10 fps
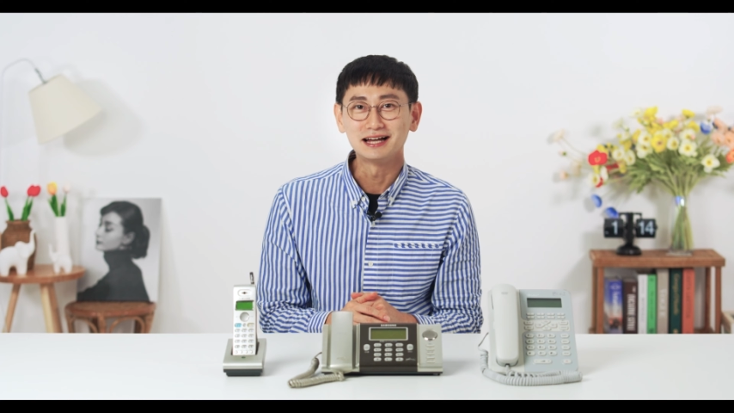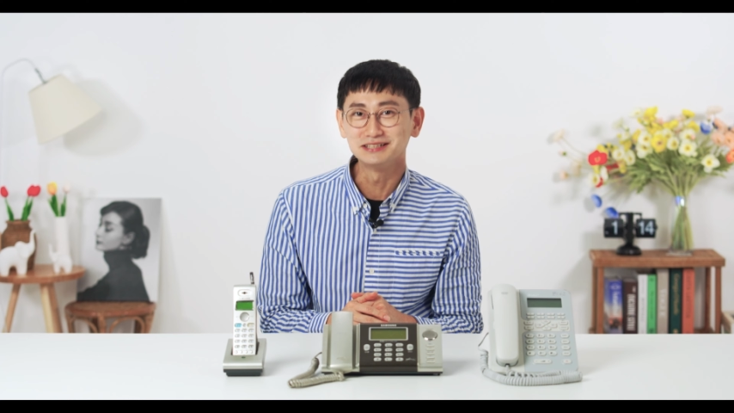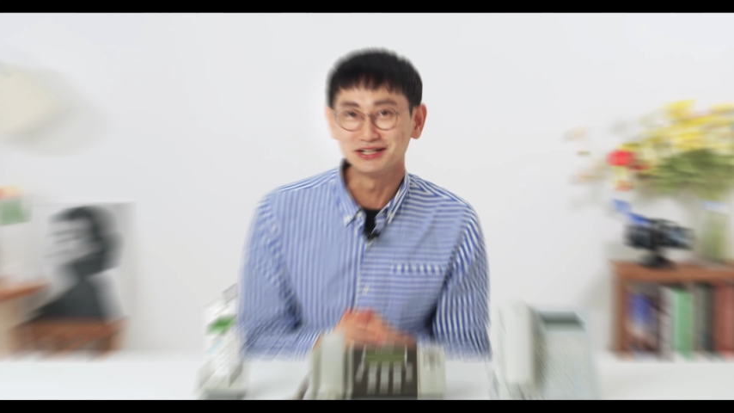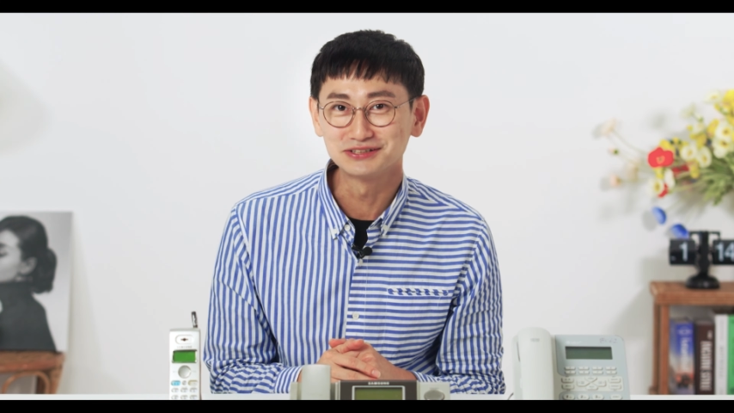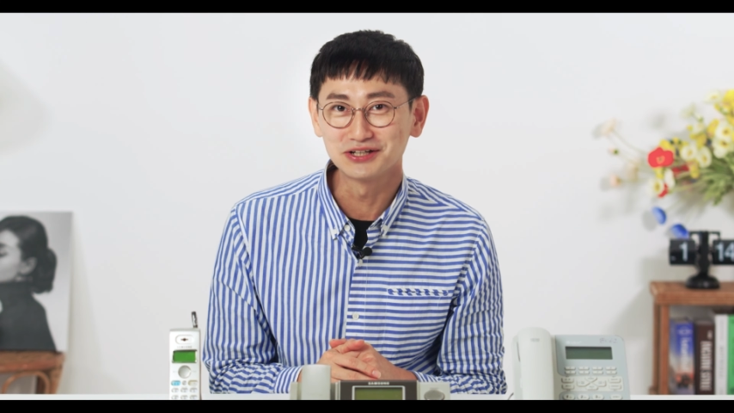
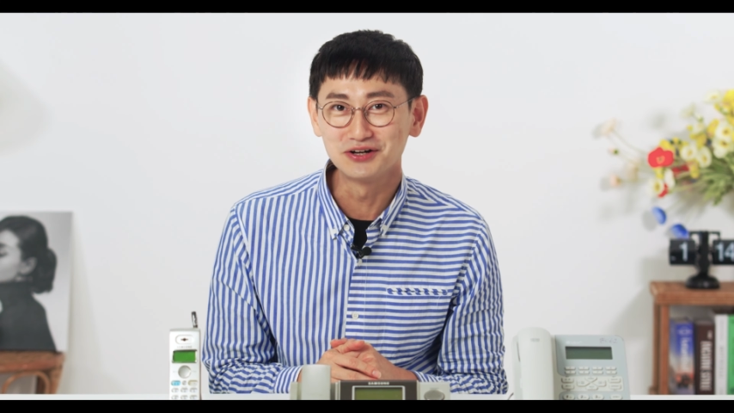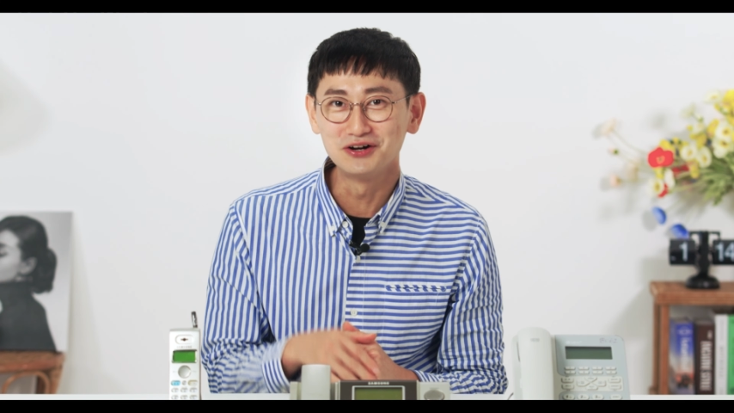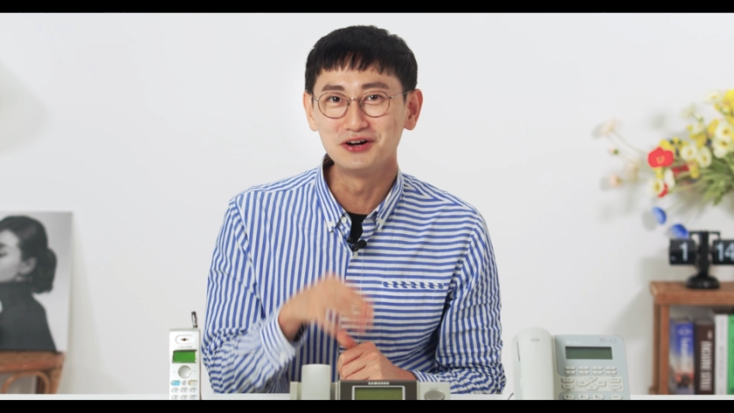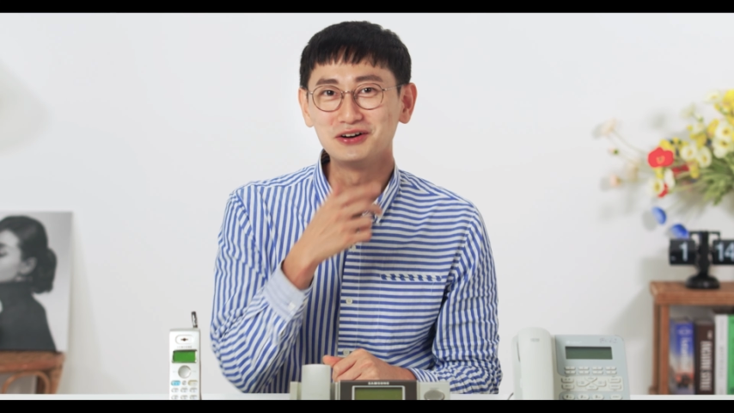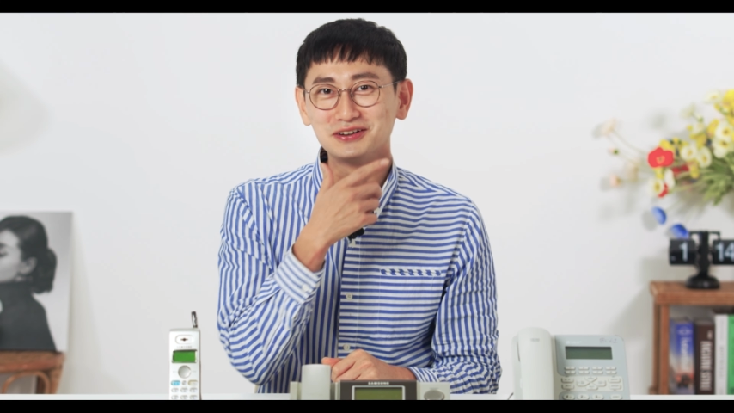
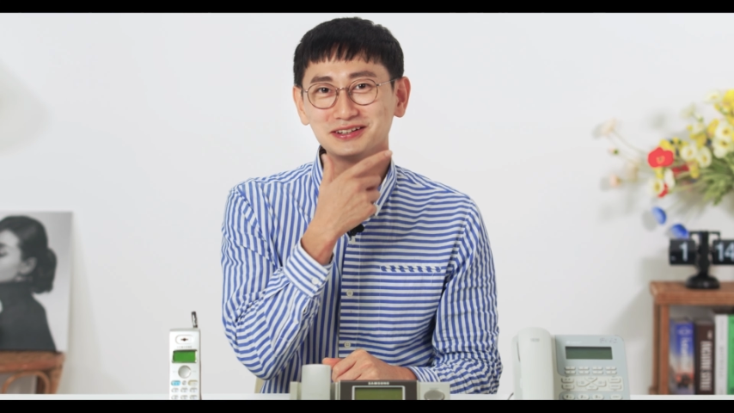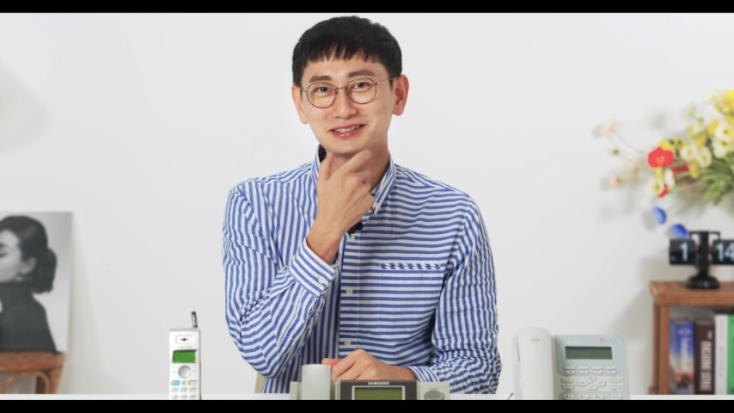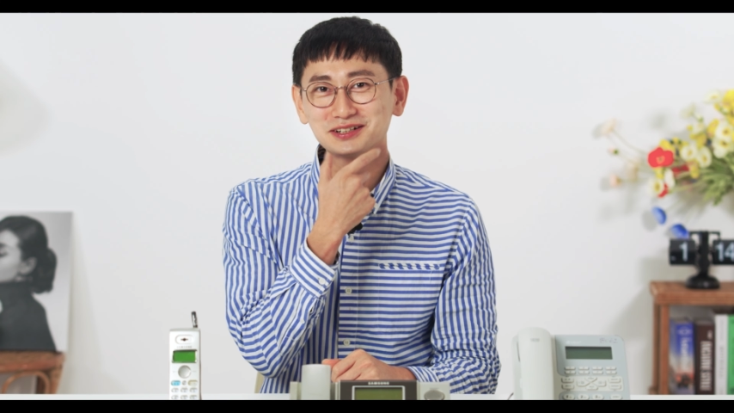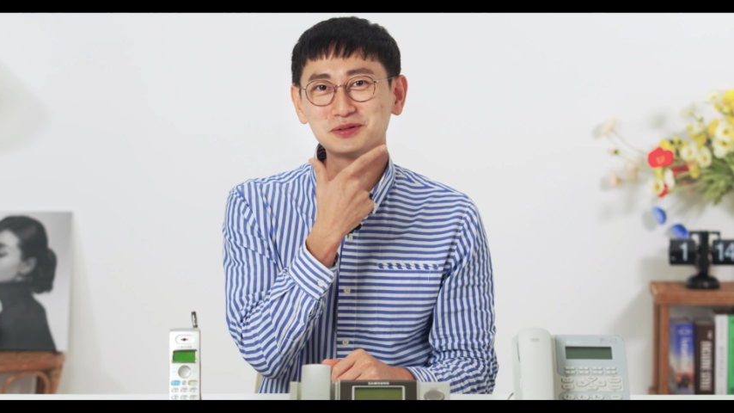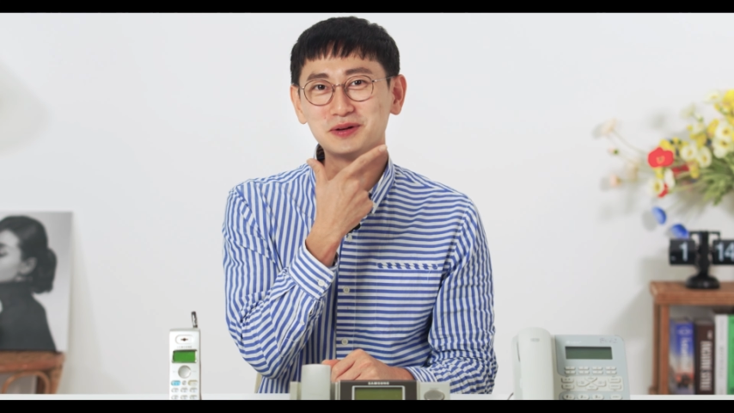안녕하세요
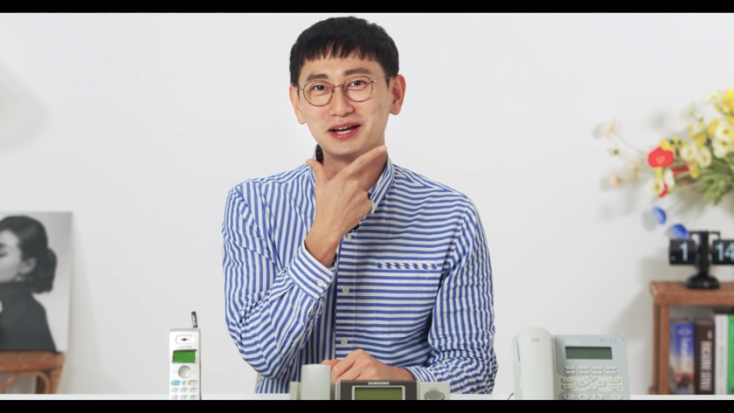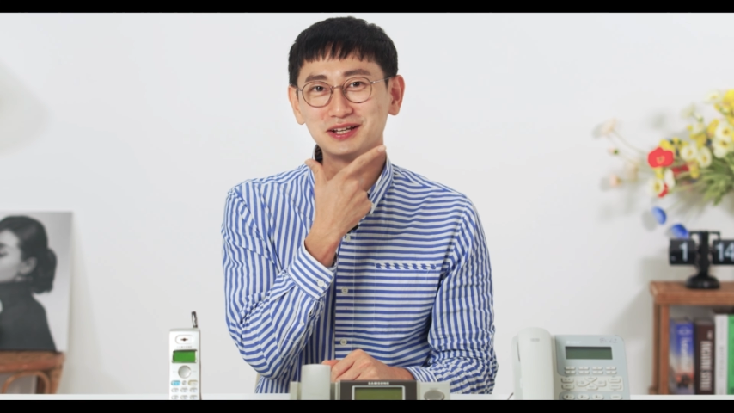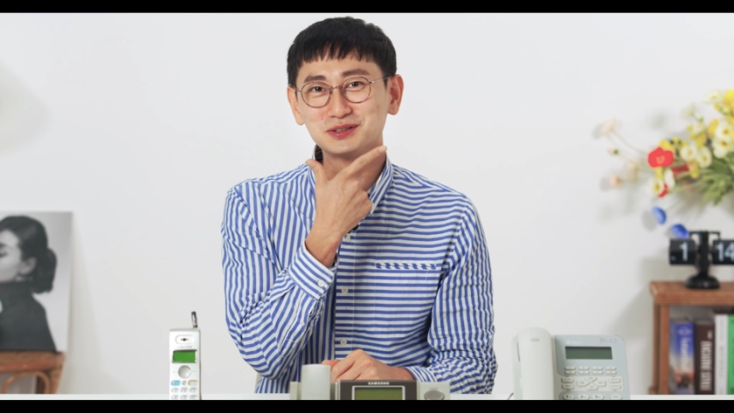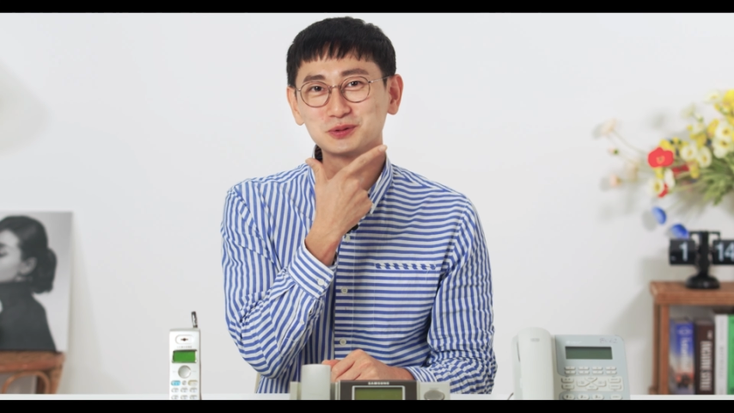체크맨